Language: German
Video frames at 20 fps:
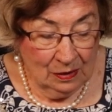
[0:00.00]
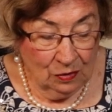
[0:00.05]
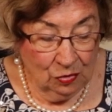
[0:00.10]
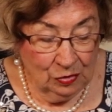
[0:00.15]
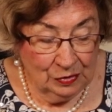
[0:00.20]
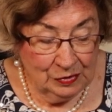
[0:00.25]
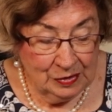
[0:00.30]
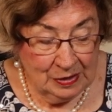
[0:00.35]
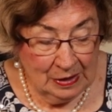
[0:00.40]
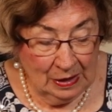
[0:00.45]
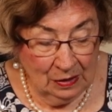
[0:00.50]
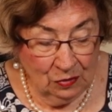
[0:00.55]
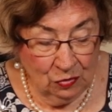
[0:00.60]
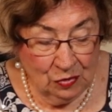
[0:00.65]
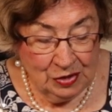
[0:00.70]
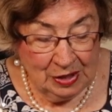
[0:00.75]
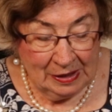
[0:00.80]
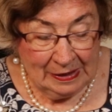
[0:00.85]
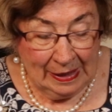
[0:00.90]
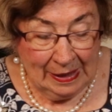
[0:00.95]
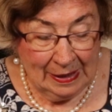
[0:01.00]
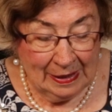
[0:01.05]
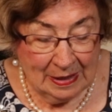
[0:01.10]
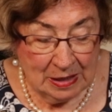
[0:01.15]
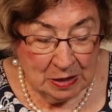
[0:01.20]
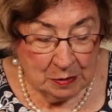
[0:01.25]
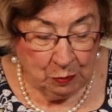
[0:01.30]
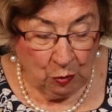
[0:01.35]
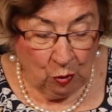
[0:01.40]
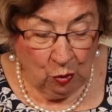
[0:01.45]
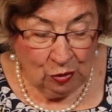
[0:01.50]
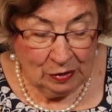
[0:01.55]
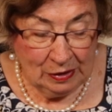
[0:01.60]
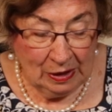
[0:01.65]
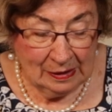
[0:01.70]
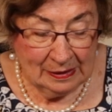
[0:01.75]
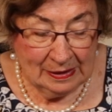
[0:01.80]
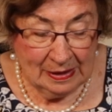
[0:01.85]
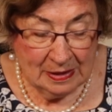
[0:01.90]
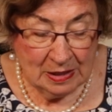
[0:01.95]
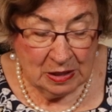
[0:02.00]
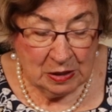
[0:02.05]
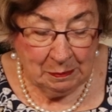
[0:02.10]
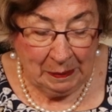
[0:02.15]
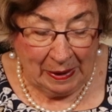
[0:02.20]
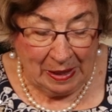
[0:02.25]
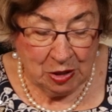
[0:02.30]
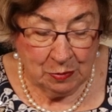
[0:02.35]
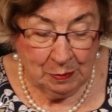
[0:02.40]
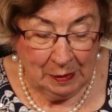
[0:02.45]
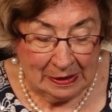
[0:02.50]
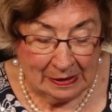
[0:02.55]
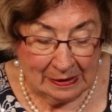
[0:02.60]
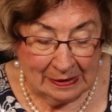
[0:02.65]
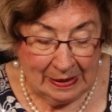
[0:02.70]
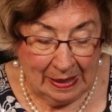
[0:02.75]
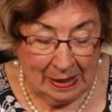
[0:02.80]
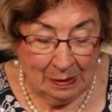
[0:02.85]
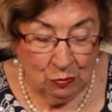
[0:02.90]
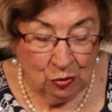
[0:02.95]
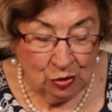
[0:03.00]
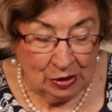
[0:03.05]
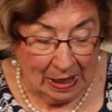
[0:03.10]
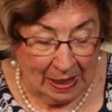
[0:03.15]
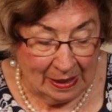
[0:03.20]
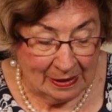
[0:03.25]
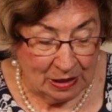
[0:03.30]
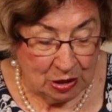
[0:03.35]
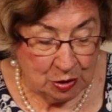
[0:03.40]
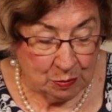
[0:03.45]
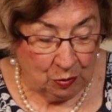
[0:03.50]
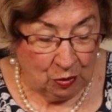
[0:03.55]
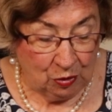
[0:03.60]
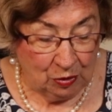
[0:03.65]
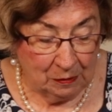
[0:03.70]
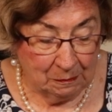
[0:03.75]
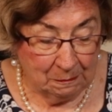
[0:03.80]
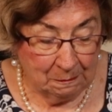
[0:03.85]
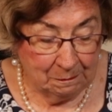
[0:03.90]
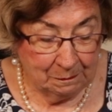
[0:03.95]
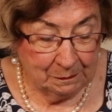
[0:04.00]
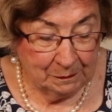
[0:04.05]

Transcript: Und äh, unser tägliches Brot hat dieses Beispiel der Demut angesprochen.